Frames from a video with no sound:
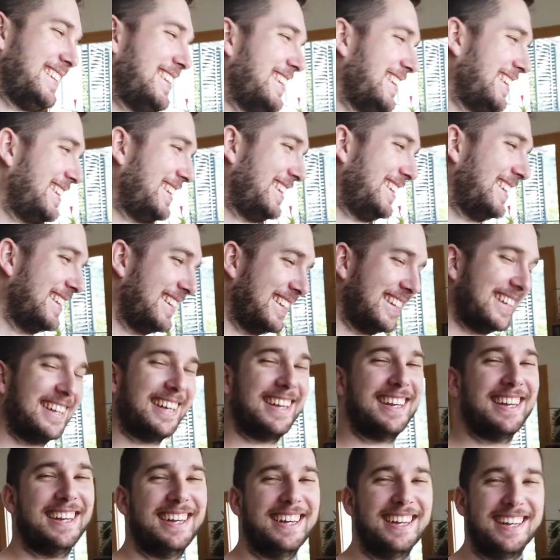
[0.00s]
Sa'yo ba?
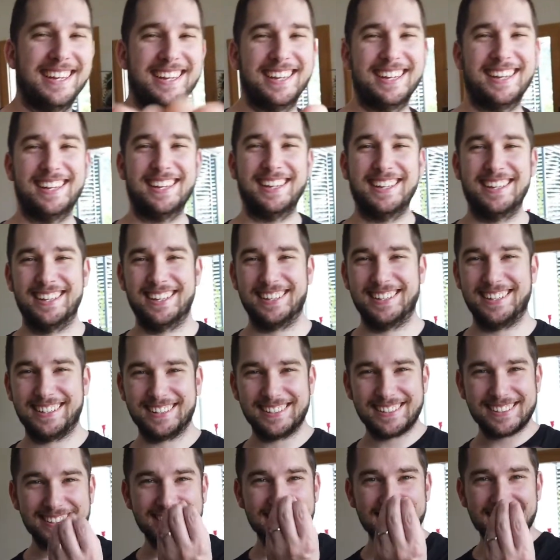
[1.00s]
Charot!
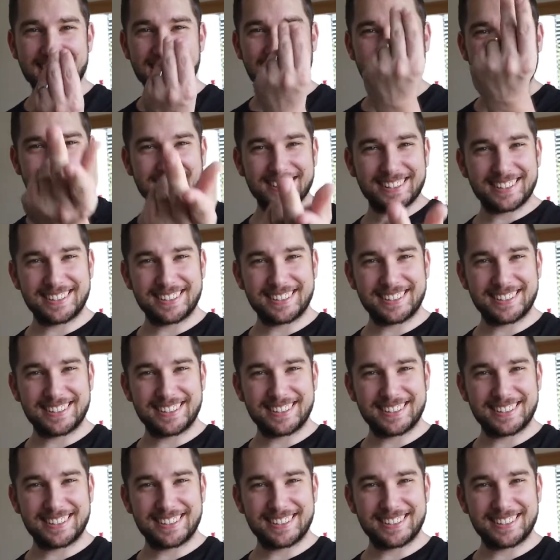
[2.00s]
Charot!